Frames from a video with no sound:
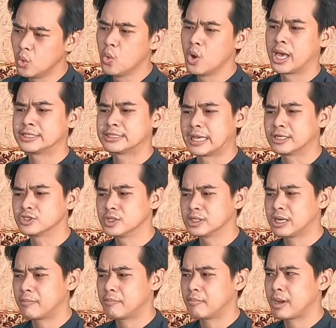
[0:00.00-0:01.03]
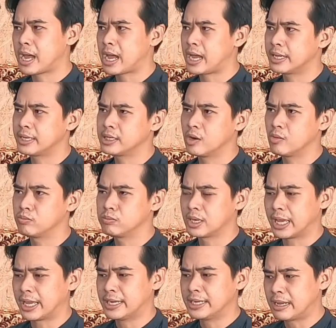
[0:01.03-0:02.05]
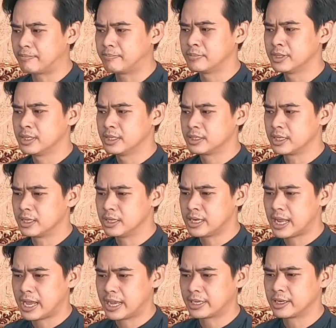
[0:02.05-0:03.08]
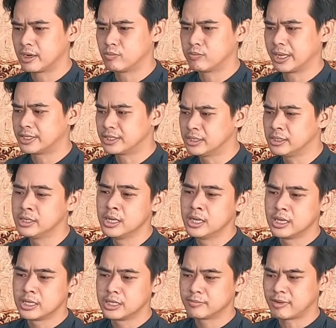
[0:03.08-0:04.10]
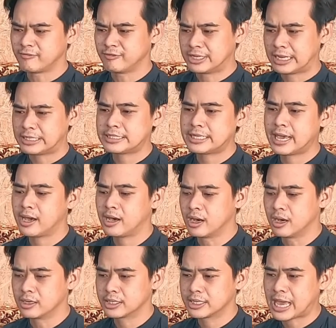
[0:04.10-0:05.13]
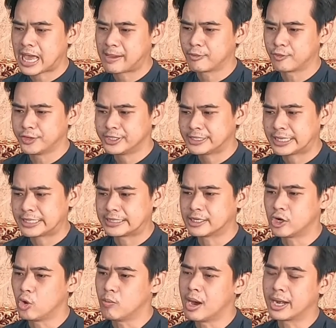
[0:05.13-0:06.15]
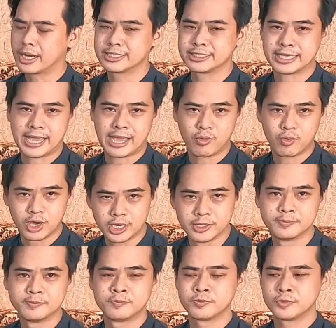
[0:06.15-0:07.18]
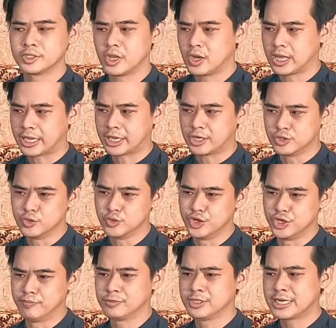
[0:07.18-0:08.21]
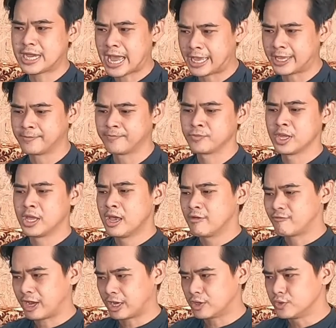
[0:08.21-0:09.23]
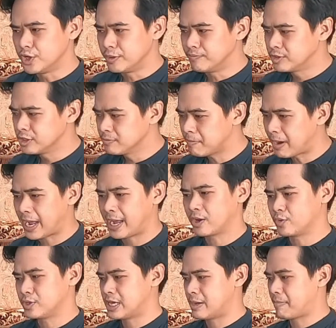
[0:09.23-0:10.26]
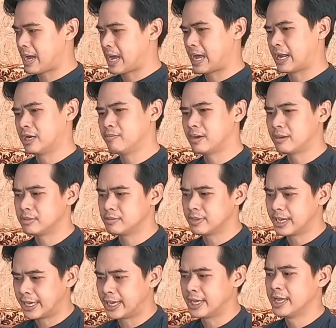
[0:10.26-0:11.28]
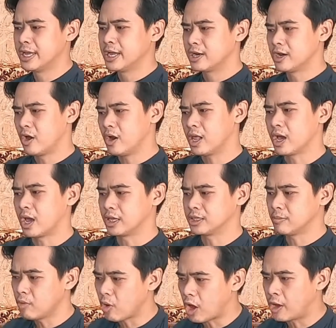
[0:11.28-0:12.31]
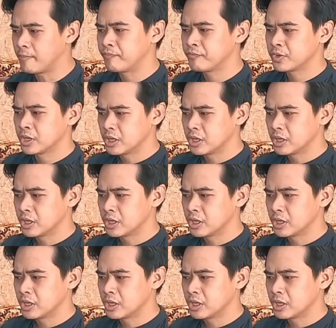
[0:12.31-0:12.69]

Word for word: dù là sản xuất năm 2005 cho đến 2009 nhưng mà Vinh đánh giá ở cái hybrid này cái độ bền nó sẽ cao hơn đó là cái ưu điểm thứ hai và ưu điểm thứ ba của Yamaha w 20 e đó là hệ thống loa